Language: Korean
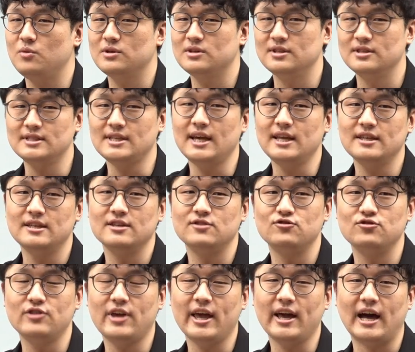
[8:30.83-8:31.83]
그 사이트
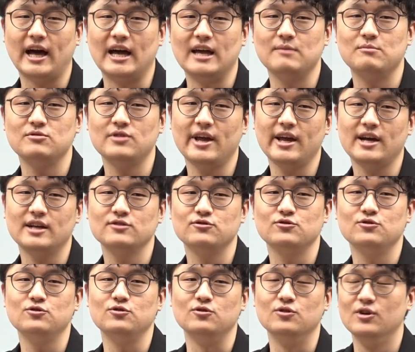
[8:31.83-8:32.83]
두 개 가입을
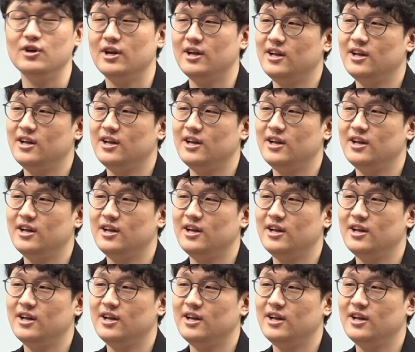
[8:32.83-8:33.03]
해가지고